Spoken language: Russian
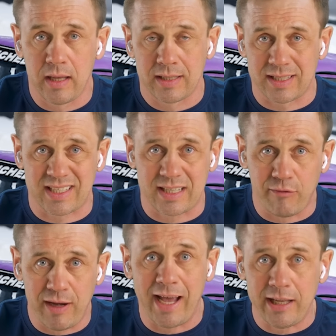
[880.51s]

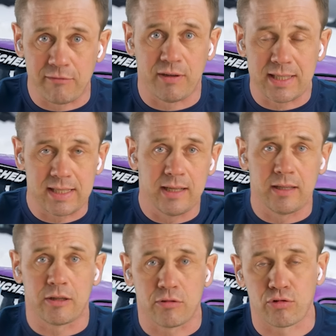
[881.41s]
заставляет вас
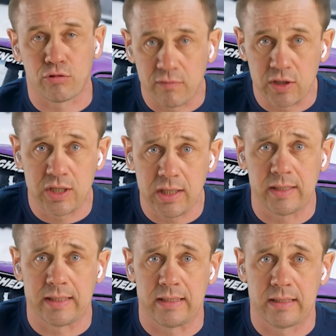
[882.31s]
делать то, что вы
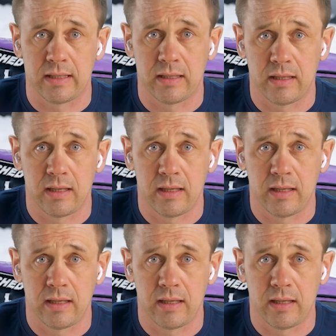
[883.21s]
делаете.